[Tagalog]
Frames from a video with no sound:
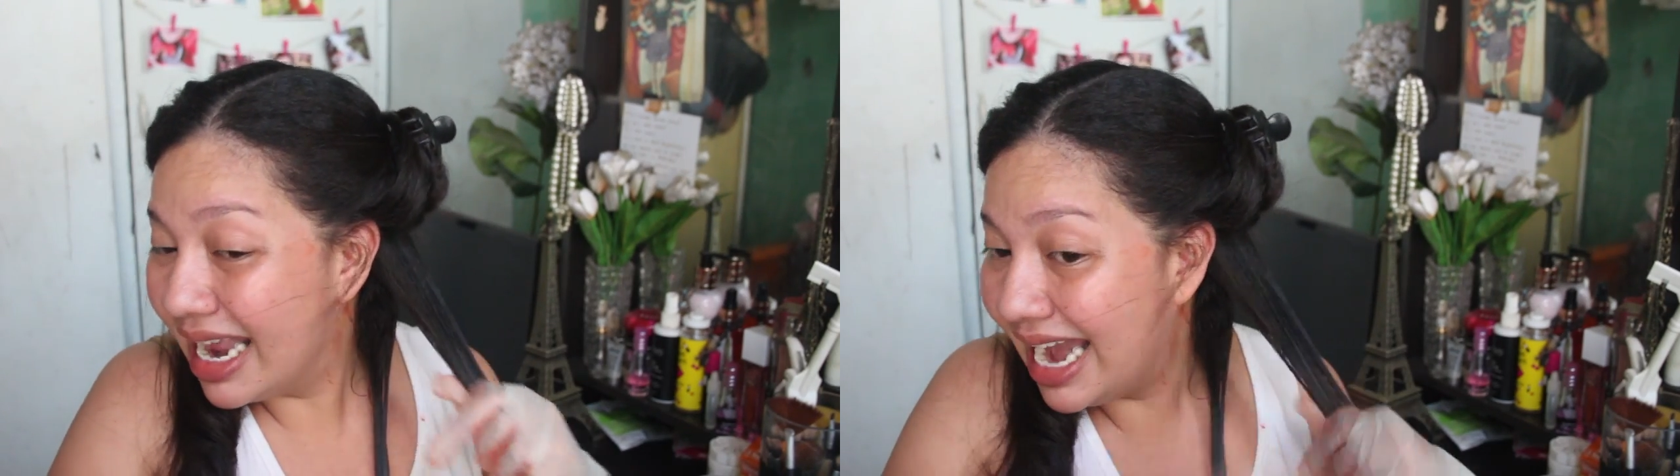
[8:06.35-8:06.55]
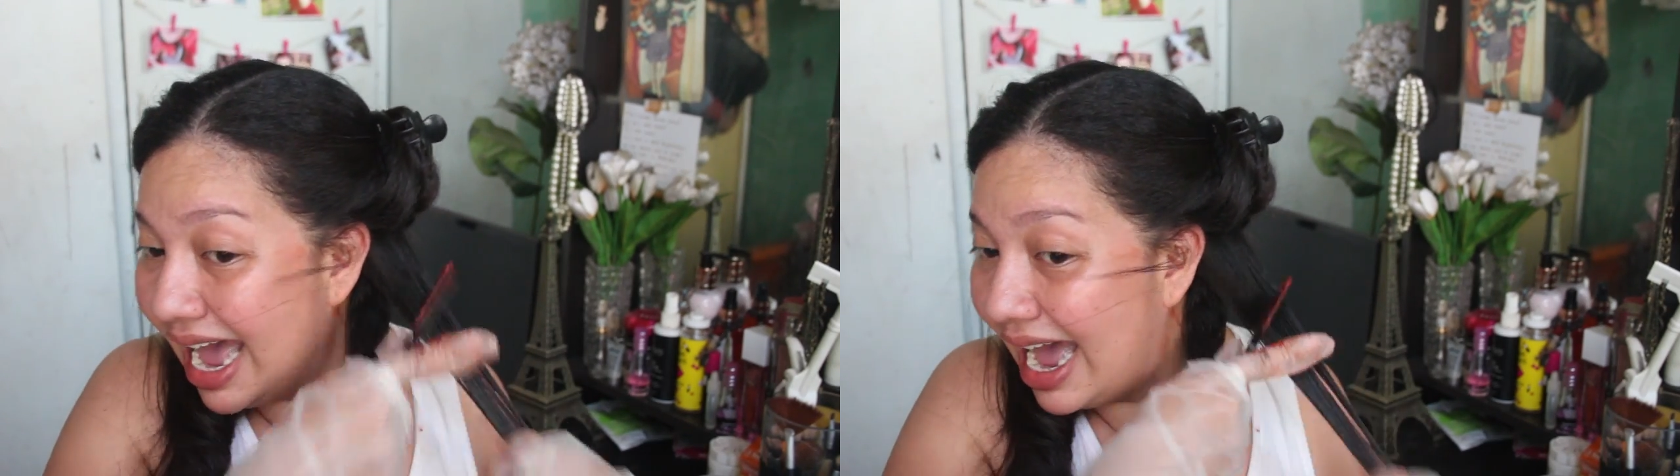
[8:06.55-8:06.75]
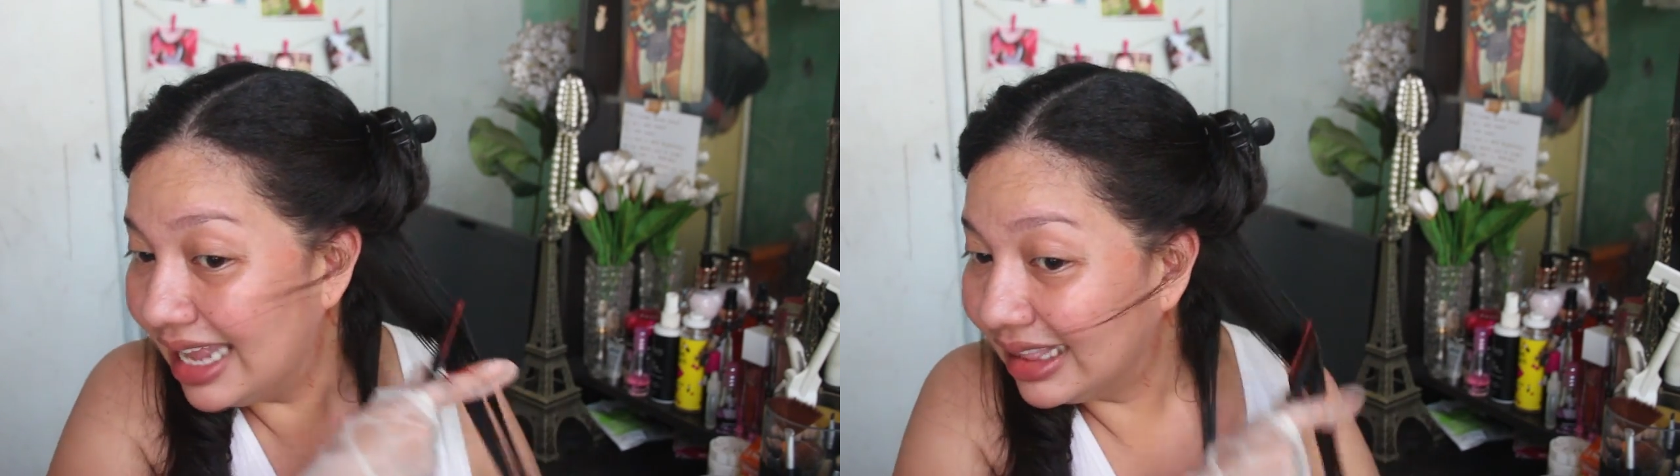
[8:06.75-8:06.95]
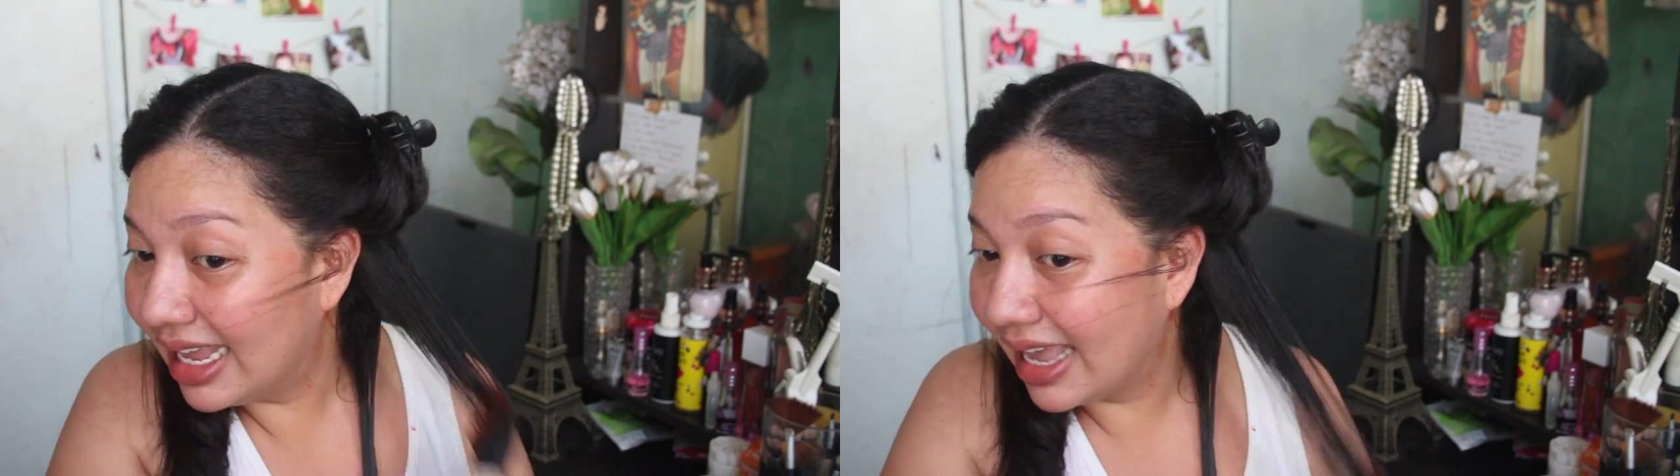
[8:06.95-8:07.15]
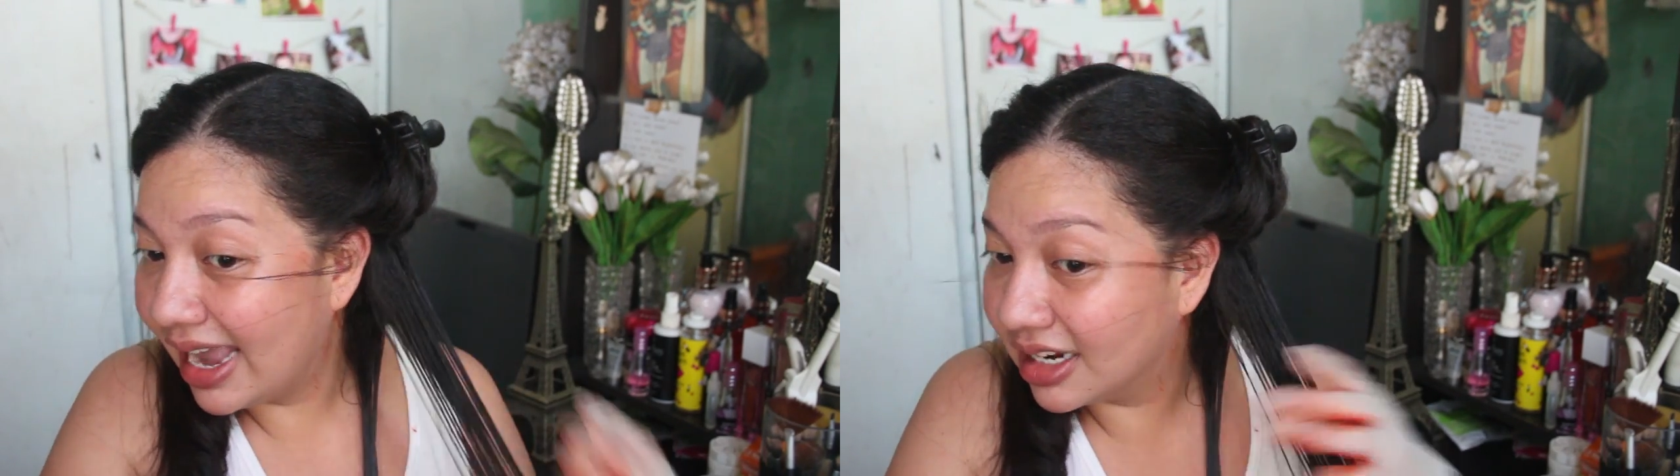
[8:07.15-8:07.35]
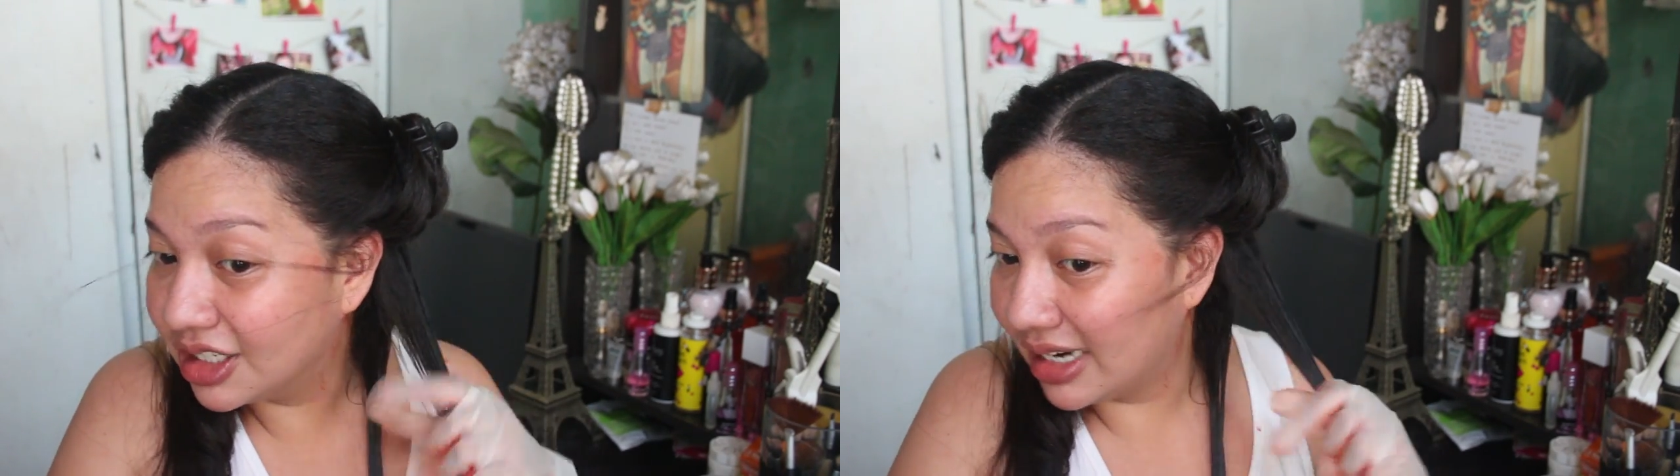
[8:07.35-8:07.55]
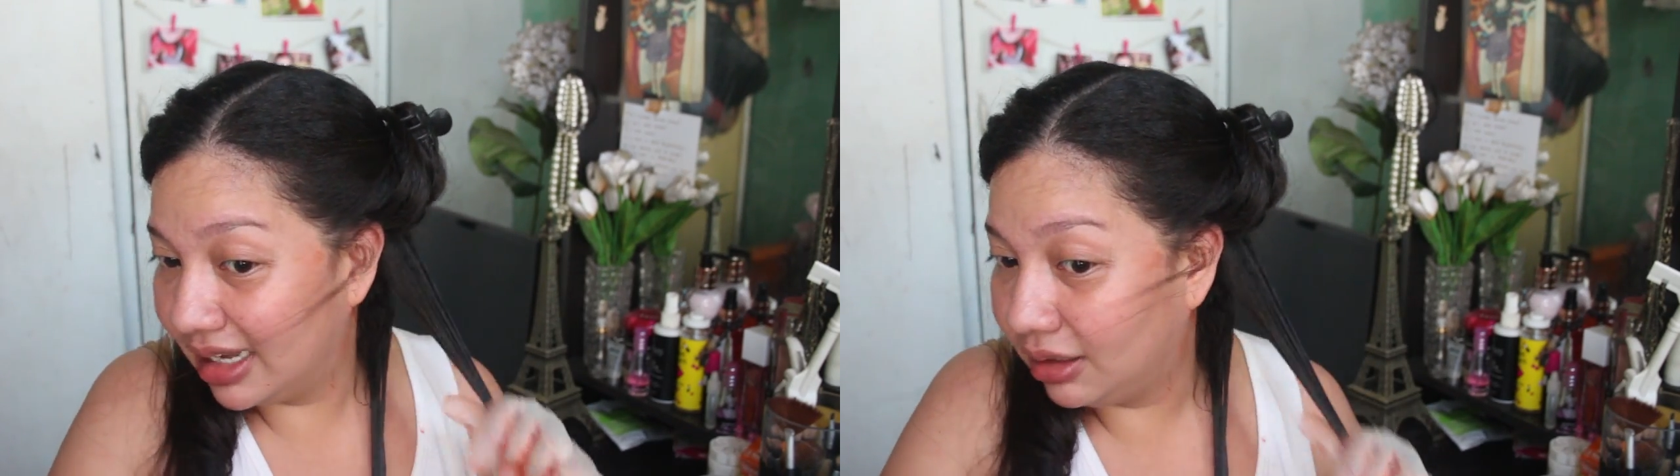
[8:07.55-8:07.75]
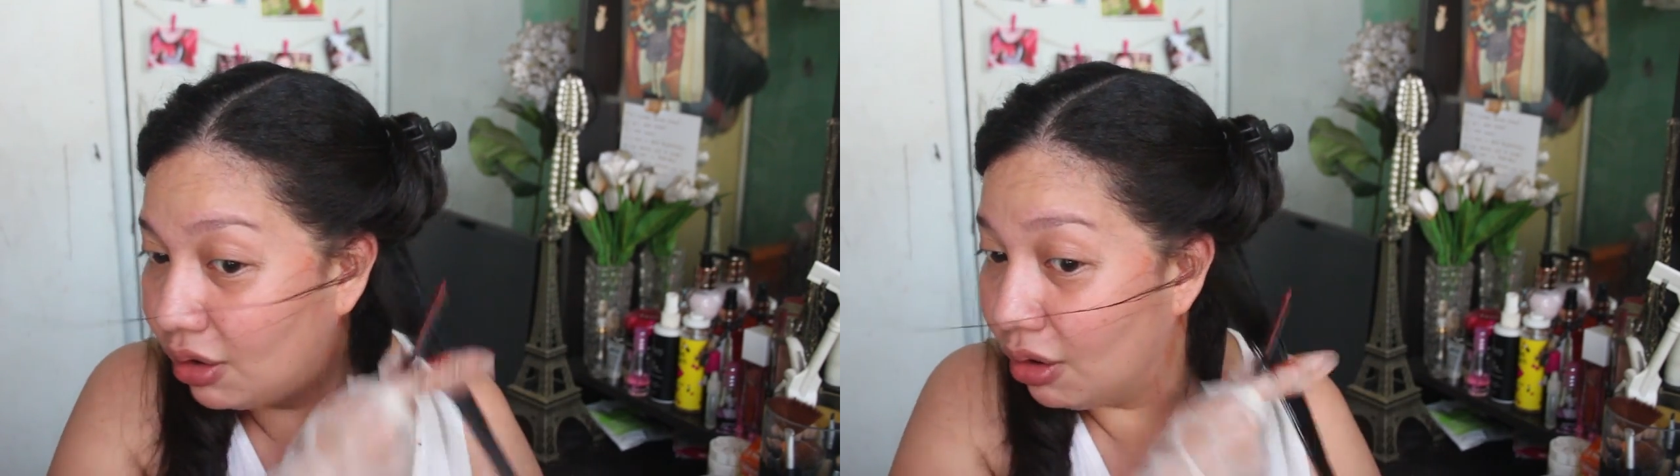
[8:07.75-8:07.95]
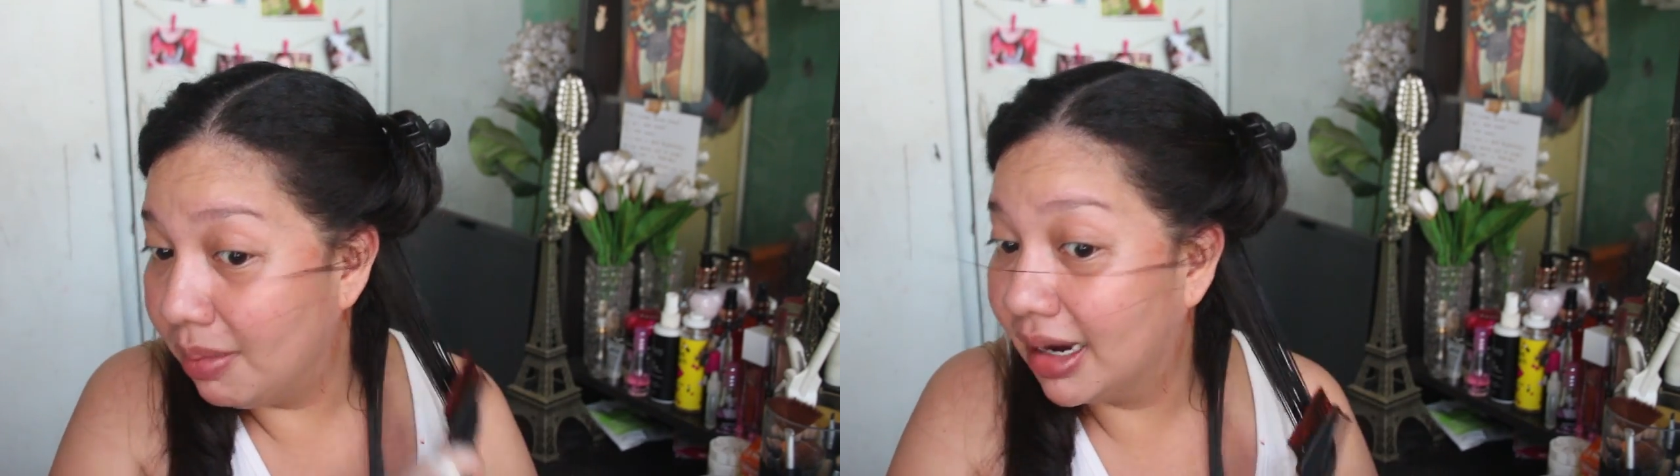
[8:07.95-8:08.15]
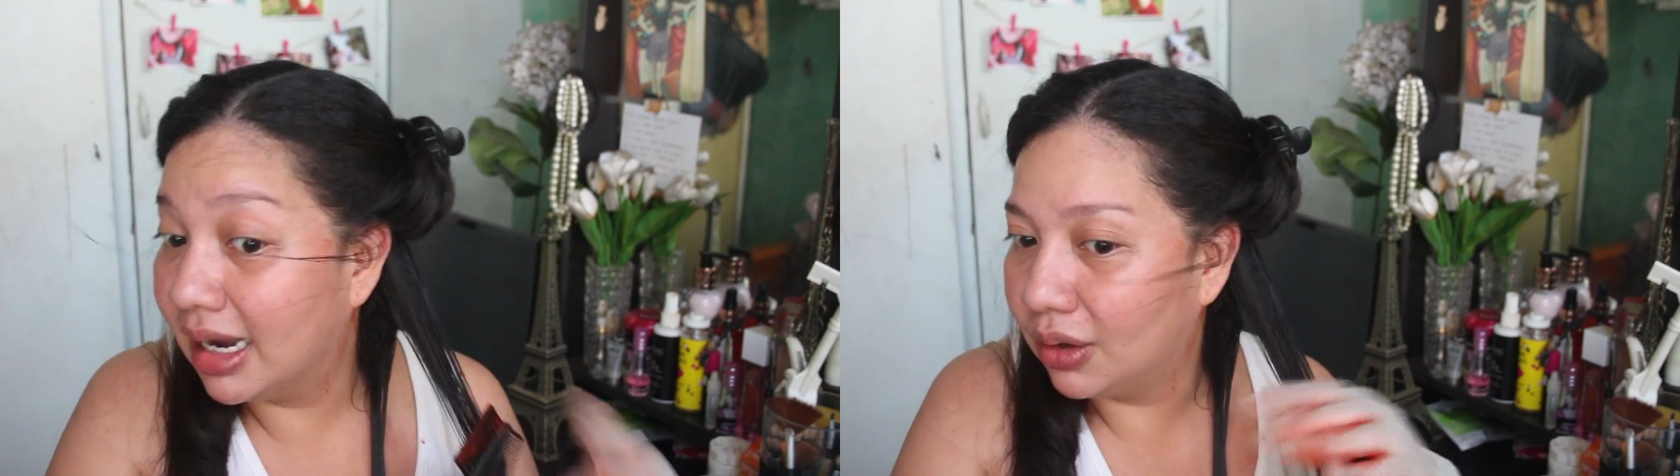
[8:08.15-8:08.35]
lahat ng hair strand ko
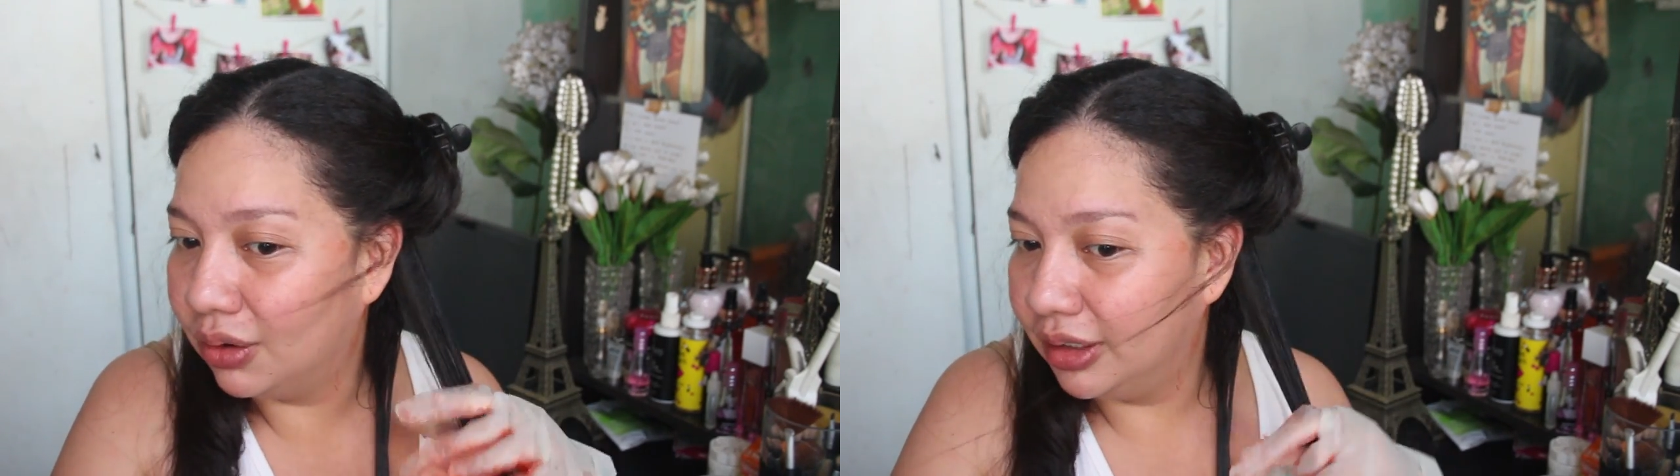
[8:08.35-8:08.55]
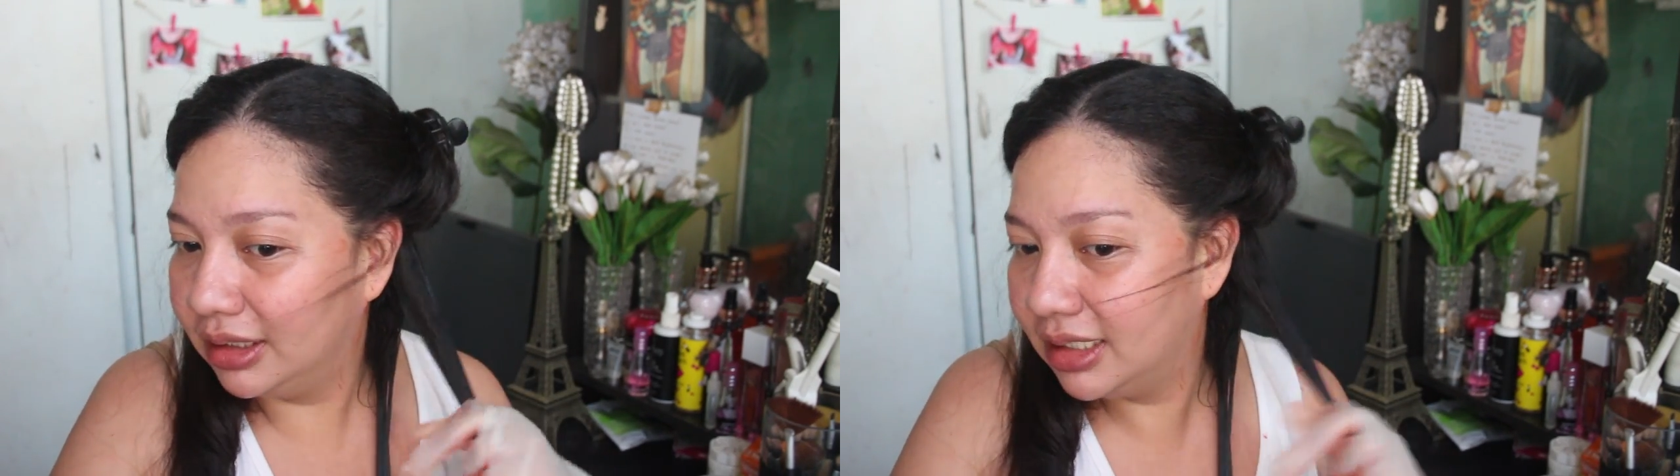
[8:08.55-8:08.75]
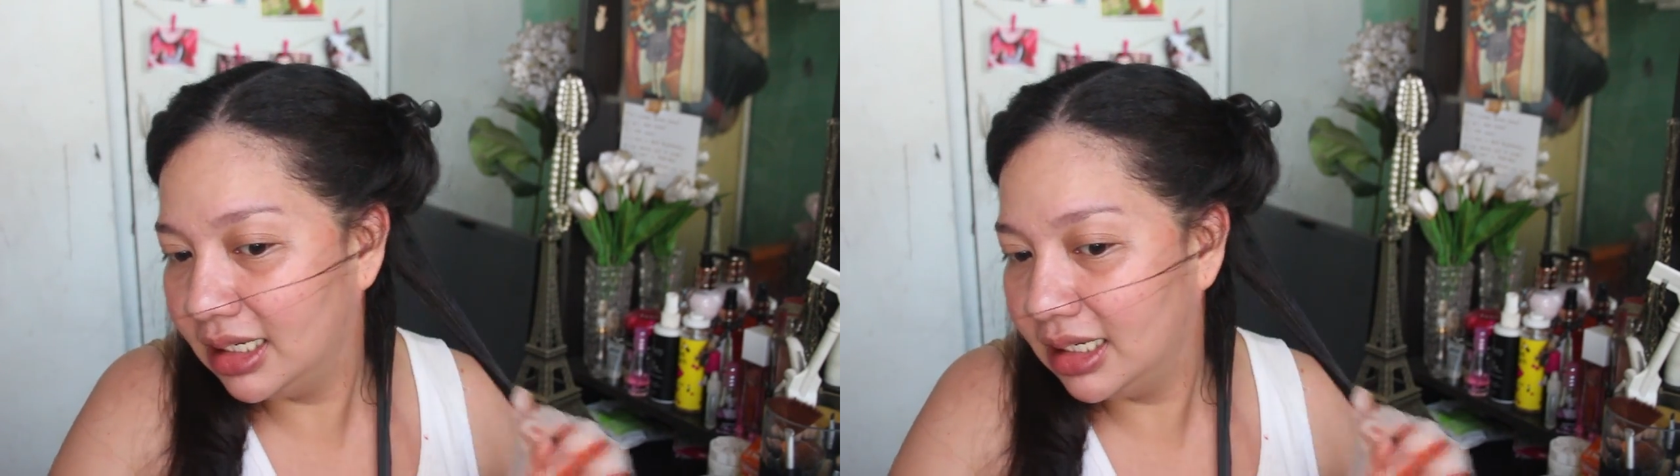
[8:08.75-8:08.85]
magkaroon.